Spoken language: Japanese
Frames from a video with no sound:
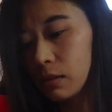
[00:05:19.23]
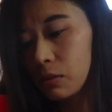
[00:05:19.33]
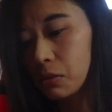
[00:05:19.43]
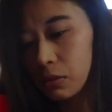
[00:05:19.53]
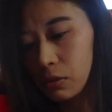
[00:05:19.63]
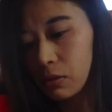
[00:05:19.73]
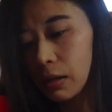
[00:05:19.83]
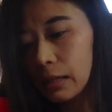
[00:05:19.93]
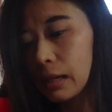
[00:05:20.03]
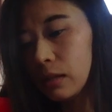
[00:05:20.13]
東京
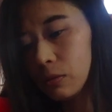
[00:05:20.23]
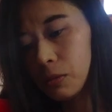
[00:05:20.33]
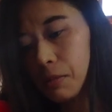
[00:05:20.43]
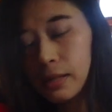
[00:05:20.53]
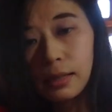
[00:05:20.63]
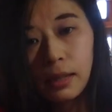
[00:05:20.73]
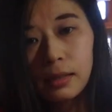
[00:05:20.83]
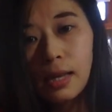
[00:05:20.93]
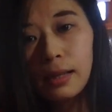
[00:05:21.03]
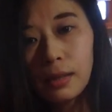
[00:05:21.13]
は高いと思いますだか
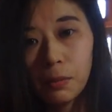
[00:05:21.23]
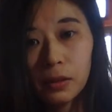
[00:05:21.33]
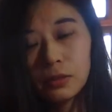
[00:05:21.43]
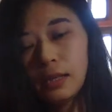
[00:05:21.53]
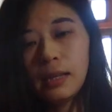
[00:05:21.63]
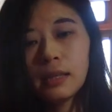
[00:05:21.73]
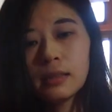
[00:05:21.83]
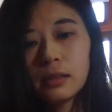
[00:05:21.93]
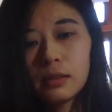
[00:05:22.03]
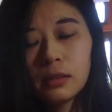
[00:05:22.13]
ら埼玉の生
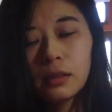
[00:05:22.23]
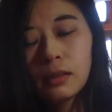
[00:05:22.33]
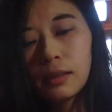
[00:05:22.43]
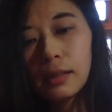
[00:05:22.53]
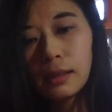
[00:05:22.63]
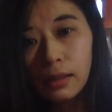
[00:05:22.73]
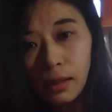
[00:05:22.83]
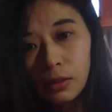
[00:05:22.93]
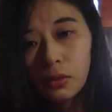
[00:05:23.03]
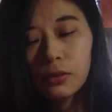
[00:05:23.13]
活だった
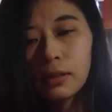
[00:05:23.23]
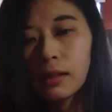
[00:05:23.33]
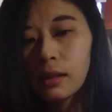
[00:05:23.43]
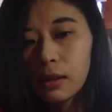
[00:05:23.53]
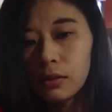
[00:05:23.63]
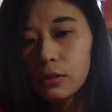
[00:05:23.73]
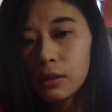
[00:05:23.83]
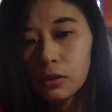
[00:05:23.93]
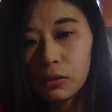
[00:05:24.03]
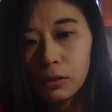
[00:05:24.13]
らどのくらいかかるっ
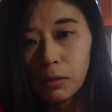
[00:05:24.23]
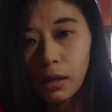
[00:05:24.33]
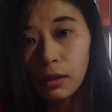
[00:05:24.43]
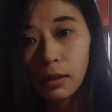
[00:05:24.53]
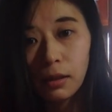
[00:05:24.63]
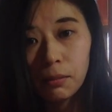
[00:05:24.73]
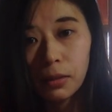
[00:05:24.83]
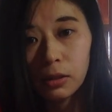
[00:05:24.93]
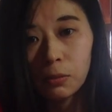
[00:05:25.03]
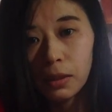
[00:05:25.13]
ていうのを今
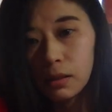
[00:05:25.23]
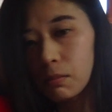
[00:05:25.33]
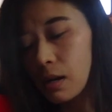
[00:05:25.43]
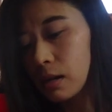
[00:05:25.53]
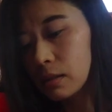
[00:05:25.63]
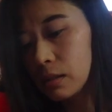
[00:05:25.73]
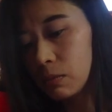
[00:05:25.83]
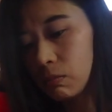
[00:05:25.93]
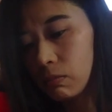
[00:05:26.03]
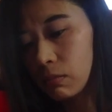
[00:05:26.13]
まとめてます
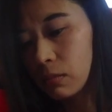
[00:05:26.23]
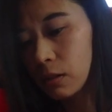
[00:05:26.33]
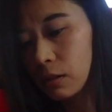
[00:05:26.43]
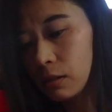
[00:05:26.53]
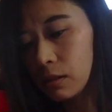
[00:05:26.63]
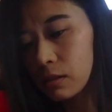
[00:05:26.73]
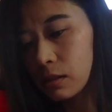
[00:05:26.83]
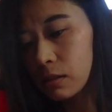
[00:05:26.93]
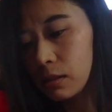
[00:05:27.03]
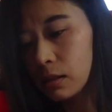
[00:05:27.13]
です
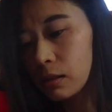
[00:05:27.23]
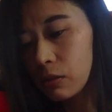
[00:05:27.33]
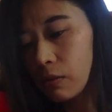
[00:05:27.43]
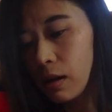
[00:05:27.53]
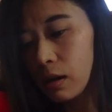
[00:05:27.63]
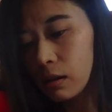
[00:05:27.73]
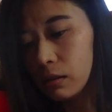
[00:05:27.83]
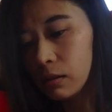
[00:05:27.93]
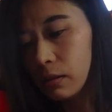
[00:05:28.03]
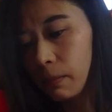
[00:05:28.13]
かねあとは
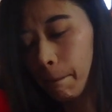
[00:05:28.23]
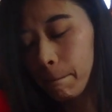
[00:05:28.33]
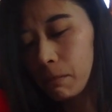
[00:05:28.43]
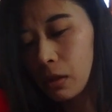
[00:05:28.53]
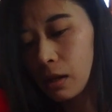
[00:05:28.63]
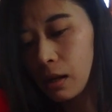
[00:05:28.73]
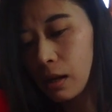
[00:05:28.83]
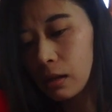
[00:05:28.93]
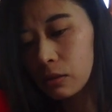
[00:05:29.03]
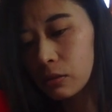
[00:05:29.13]

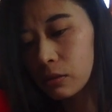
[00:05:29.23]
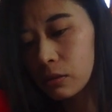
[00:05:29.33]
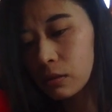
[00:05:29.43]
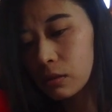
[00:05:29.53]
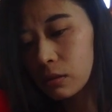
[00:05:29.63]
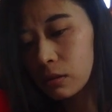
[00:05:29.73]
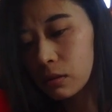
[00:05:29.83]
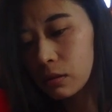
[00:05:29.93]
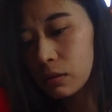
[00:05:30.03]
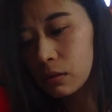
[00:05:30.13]
あ
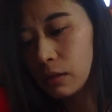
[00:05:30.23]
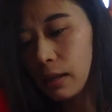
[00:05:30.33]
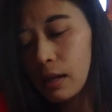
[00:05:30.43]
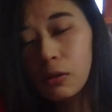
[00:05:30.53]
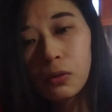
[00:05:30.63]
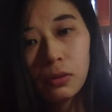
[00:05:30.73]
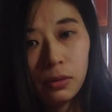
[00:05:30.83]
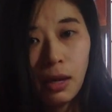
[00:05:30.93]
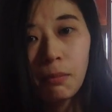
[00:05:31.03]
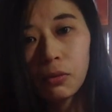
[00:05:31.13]
のー、エアコンと
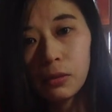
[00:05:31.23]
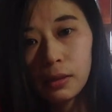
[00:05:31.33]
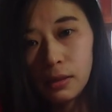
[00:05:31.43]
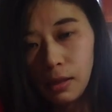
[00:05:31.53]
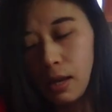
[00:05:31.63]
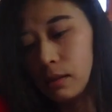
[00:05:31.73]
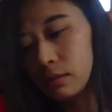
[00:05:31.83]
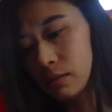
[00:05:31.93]
暖房ですね